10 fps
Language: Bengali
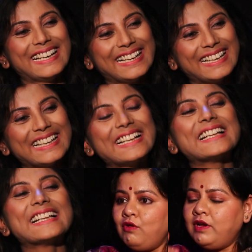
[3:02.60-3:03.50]
সত্যি কথা
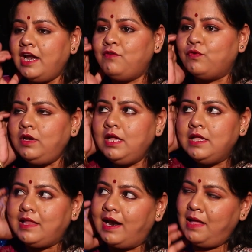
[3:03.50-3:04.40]
কেন গ্রেটফুল
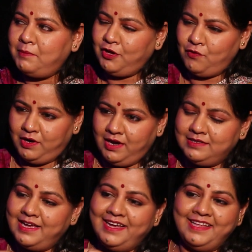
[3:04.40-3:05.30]
তারা আমাকে অনেক
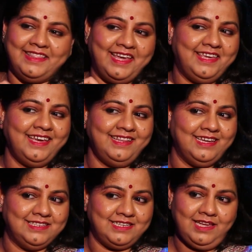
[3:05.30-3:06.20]
জায়গায় দেখিয়ে
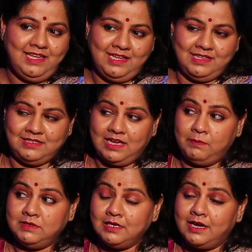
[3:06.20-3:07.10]
দিয়েছে যে
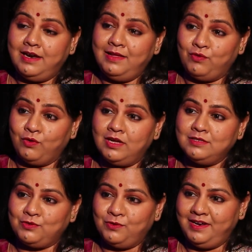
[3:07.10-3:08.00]
আমি যেখানে
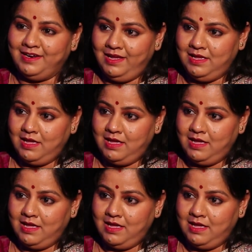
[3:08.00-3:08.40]
ফোকাস করলে